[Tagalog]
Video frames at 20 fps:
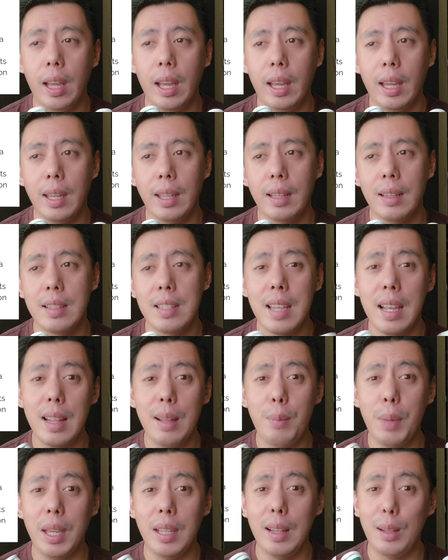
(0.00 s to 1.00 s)
and
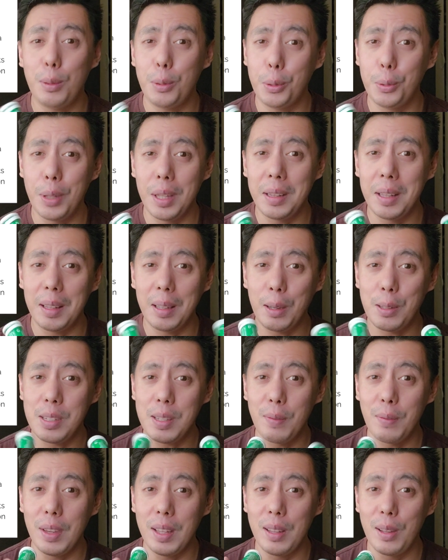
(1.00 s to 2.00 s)
sana may natutunan din kayo
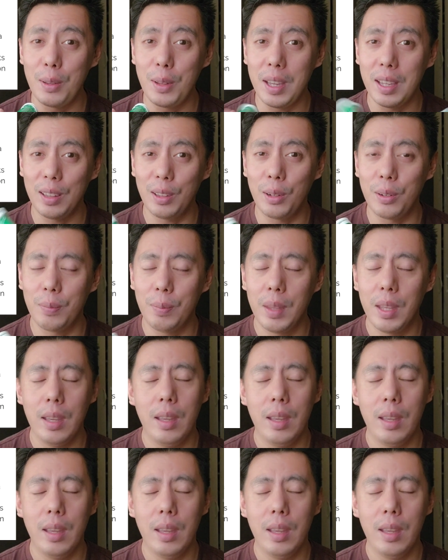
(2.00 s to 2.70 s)
sa video na ito.